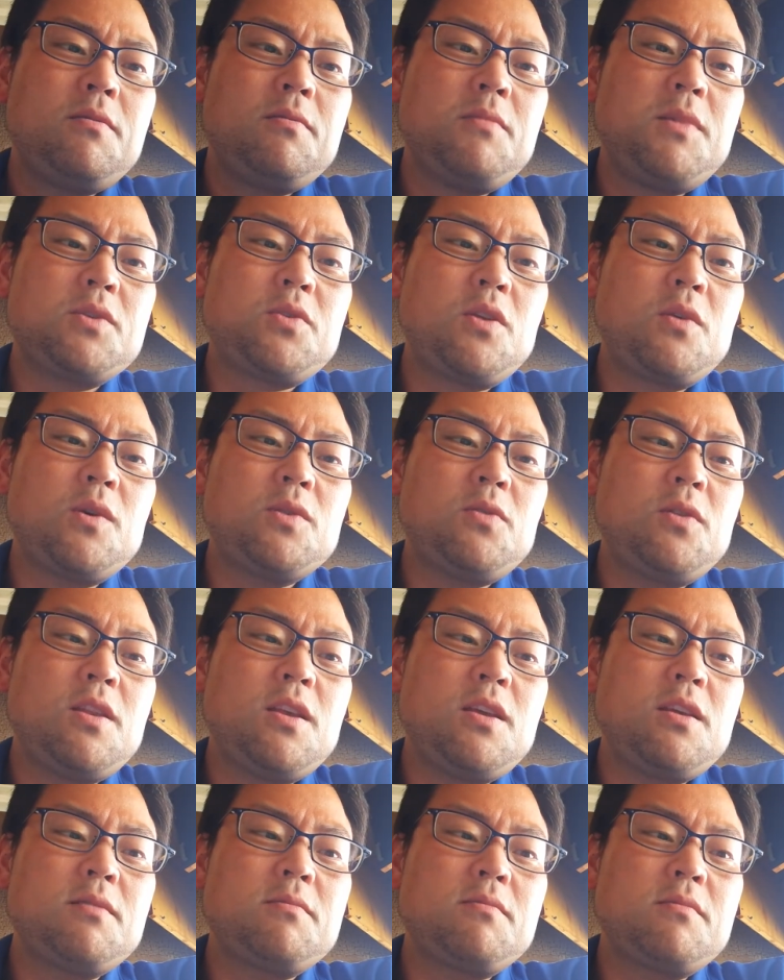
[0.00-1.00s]
まあ、それはそれ
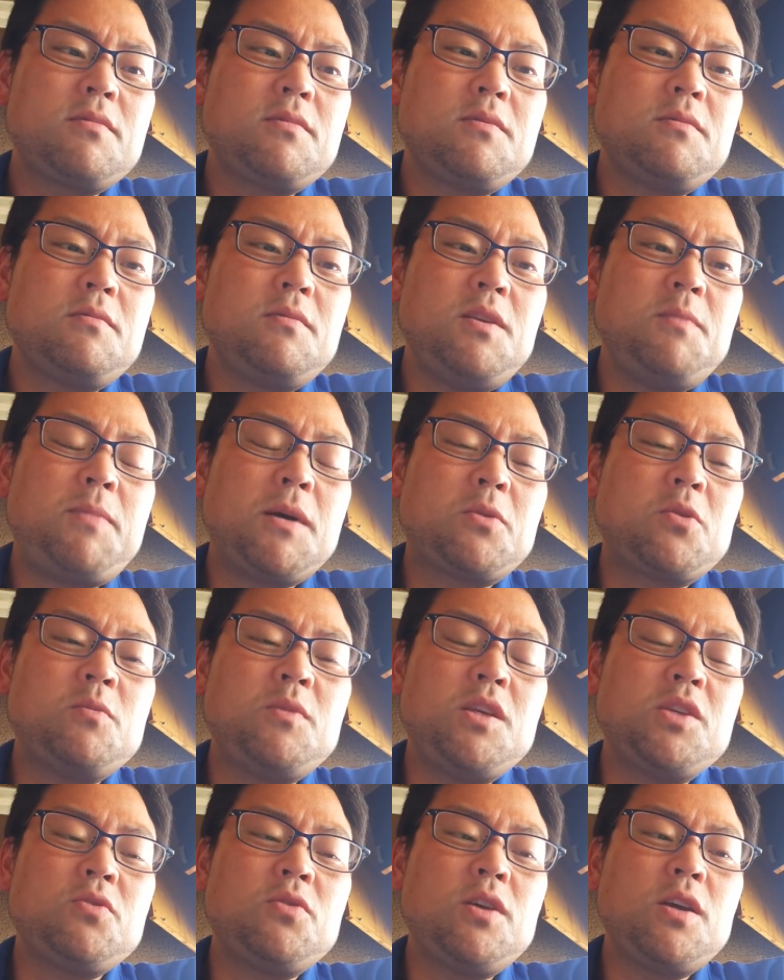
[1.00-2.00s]
で、パッと
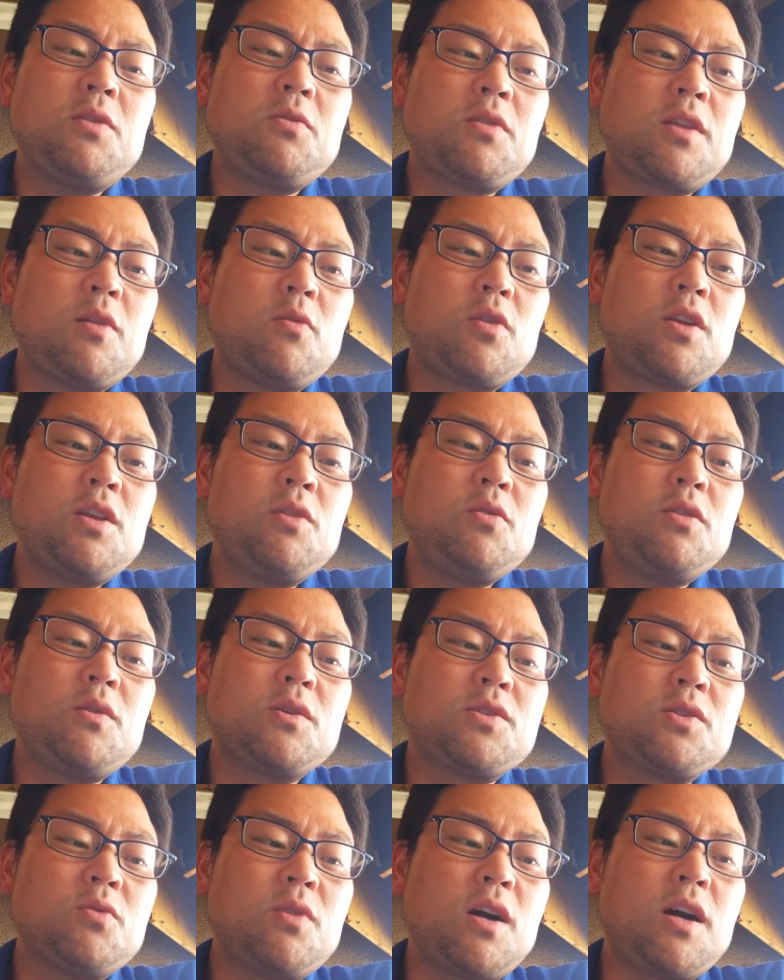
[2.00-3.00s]
見異常だけどね、俺にとっては
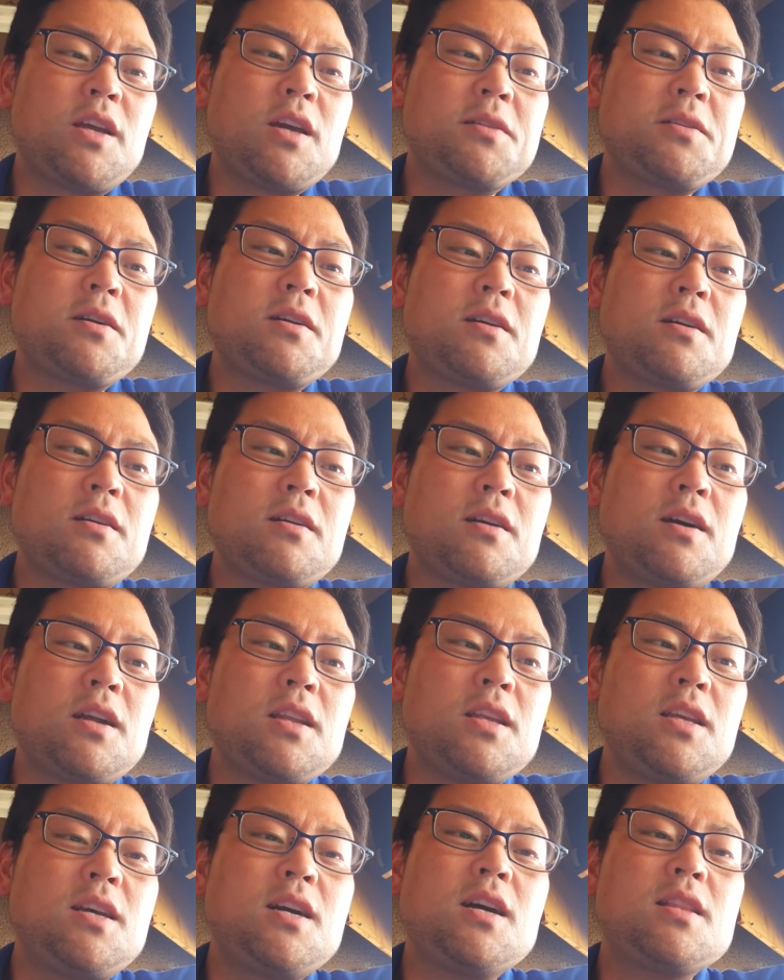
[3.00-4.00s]
すごいあ
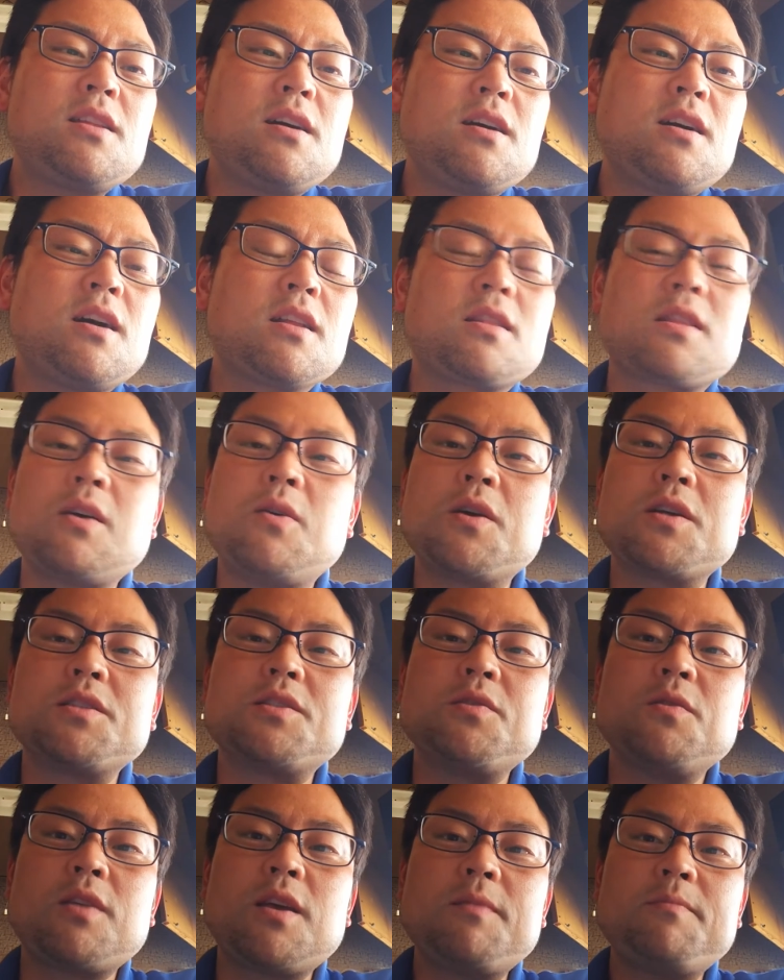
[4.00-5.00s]
りがたかったわけで
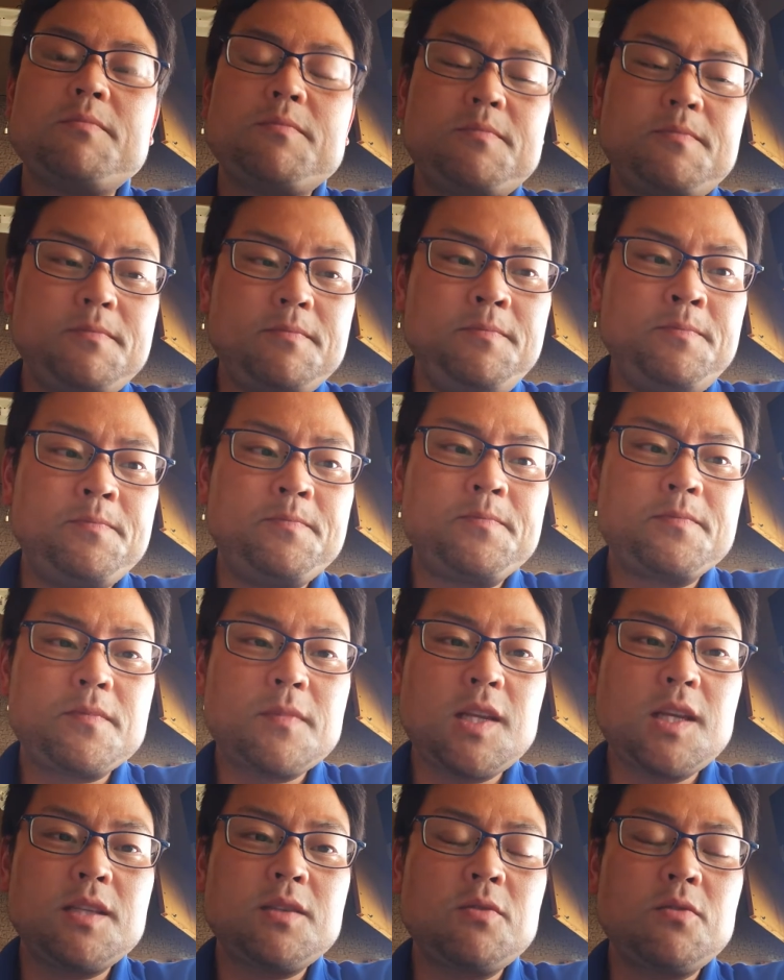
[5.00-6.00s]
すよね。
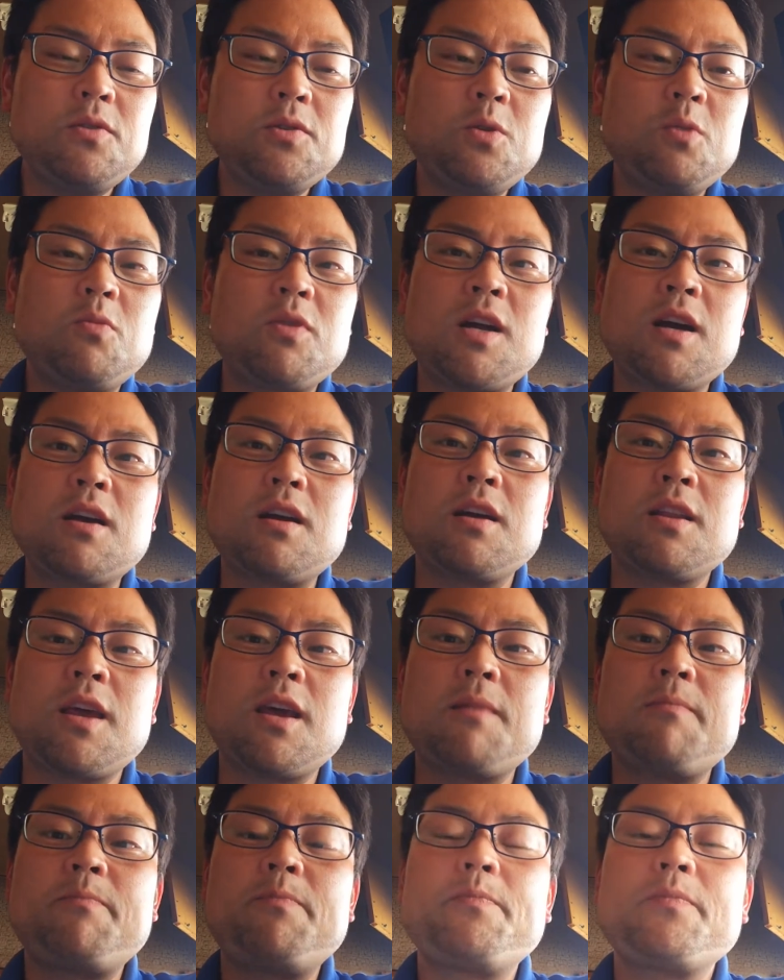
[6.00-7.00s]
で、その人もなんか
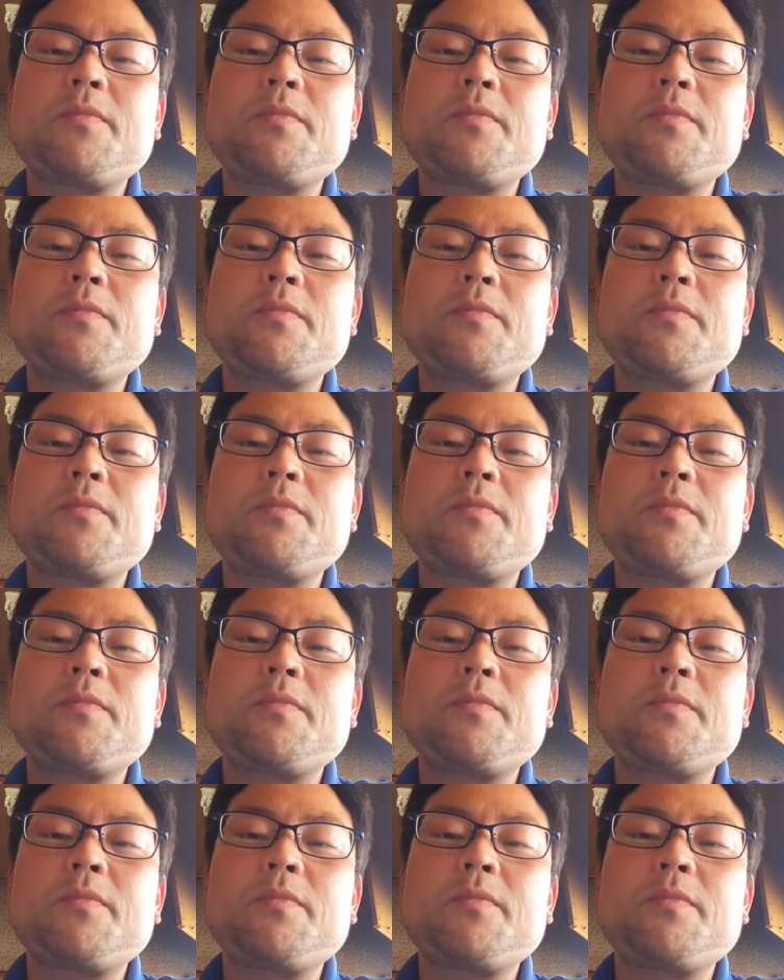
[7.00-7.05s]
ね、